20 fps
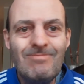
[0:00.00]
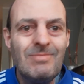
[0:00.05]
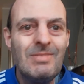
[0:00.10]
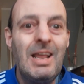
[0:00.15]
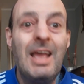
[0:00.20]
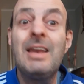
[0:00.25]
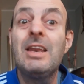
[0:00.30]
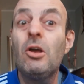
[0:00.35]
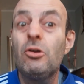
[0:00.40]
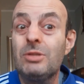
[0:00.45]

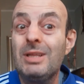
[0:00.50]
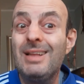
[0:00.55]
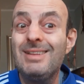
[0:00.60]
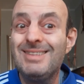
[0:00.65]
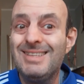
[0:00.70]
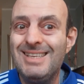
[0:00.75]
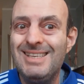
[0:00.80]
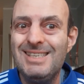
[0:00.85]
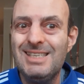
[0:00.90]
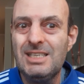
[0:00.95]
e ne ho
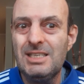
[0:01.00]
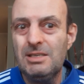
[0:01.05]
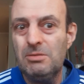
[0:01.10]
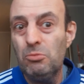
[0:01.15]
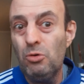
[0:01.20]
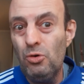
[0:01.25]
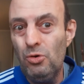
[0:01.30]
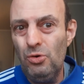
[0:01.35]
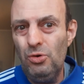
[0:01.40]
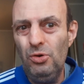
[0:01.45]

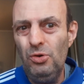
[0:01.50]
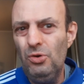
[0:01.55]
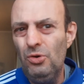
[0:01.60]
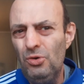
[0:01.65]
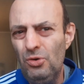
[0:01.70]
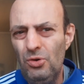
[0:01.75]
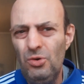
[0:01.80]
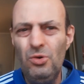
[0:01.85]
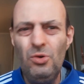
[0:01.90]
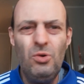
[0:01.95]
tantissime.
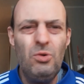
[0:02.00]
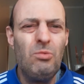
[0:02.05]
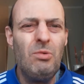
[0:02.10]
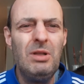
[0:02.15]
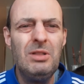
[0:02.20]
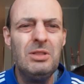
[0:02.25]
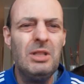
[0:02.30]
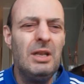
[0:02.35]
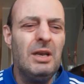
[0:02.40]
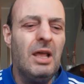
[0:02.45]
Uh,
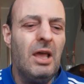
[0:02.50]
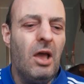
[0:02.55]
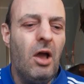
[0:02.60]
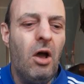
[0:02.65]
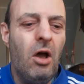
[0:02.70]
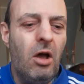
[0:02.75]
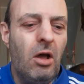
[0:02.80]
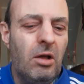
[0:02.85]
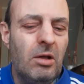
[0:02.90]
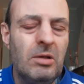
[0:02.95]
quante ne
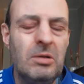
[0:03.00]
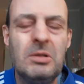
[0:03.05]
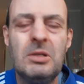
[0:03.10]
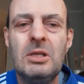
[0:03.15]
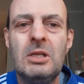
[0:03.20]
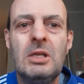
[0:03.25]
ho?